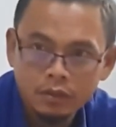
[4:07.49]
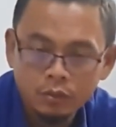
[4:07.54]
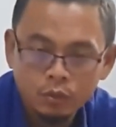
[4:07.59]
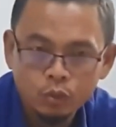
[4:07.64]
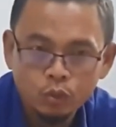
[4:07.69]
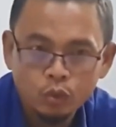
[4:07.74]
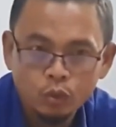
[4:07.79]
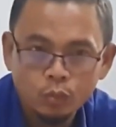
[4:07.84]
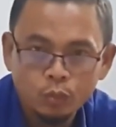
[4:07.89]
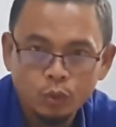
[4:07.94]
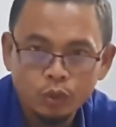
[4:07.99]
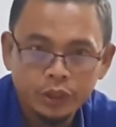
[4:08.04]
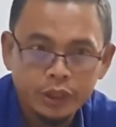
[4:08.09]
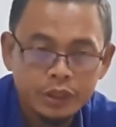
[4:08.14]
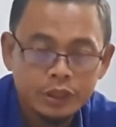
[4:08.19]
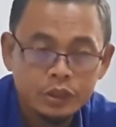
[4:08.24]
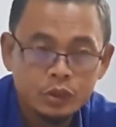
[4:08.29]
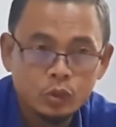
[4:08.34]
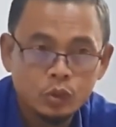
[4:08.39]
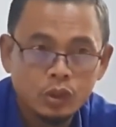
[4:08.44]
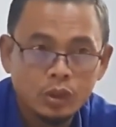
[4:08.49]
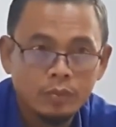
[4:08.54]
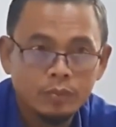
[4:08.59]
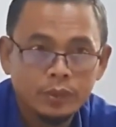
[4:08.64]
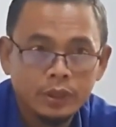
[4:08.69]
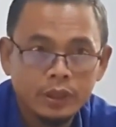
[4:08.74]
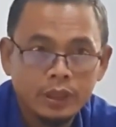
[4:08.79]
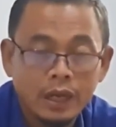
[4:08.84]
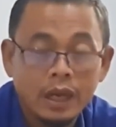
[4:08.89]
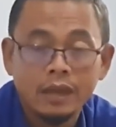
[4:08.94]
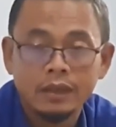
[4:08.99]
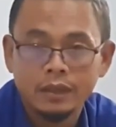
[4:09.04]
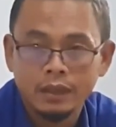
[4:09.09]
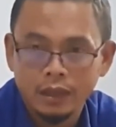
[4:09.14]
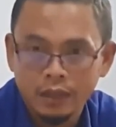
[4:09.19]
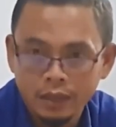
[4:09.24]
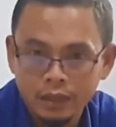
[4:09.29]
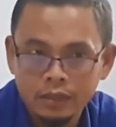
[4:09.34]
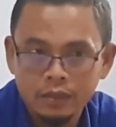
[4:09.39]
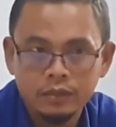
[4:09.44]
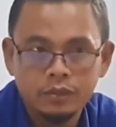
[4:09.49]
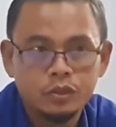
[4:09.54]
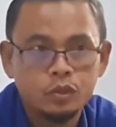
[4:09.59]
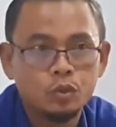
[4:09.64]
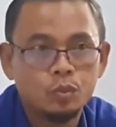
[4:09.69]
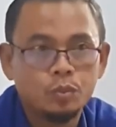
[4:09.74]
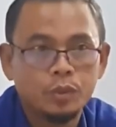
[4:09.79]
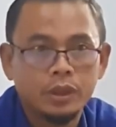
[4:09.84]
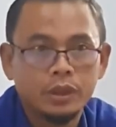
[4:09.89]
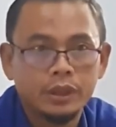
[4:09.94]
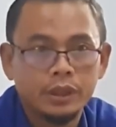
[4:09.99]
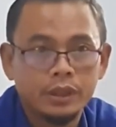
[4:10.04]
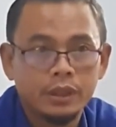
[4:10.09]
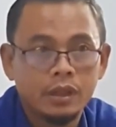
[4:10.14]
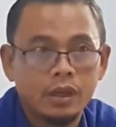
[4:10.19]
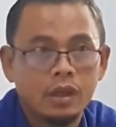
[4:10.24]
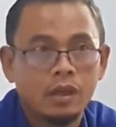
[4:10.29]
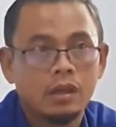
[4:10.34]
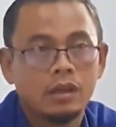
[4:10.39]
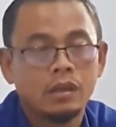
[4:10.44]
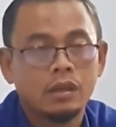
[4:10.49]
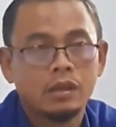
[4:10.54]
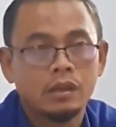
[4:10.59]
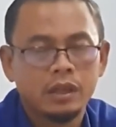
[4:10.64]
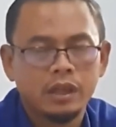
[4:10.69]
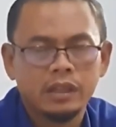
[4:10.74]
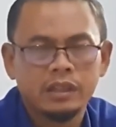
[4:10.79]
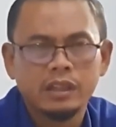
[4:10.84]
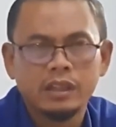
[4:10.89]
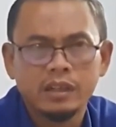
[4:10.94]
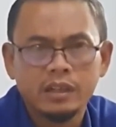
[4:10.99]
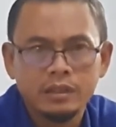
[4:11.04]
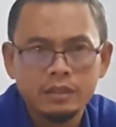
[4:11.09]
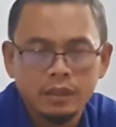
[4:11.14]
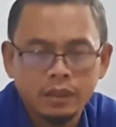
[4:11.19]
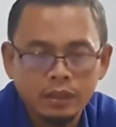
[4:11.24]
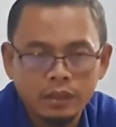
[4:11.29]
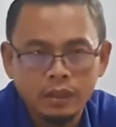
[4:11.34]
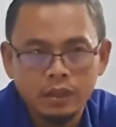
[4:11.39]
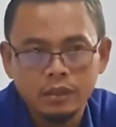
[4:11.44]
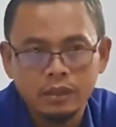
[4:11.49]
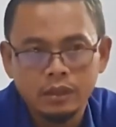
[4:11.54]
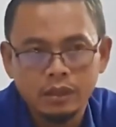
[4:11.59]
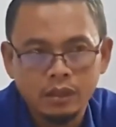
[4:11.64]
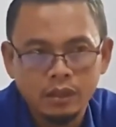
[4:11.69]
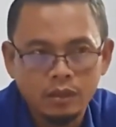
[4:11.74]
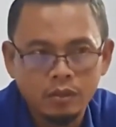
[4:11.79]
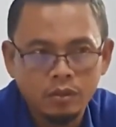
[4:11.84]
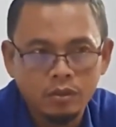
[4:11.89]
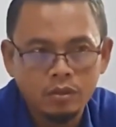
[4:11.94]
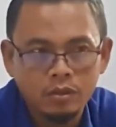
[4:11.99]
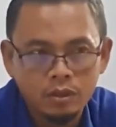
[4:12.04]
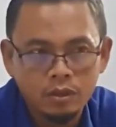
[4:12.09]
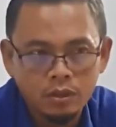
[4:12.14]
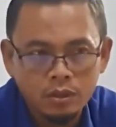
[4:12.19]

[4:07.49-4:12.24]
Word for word: untuk potensi tsunami ada cuma tidak kriterianya kan ada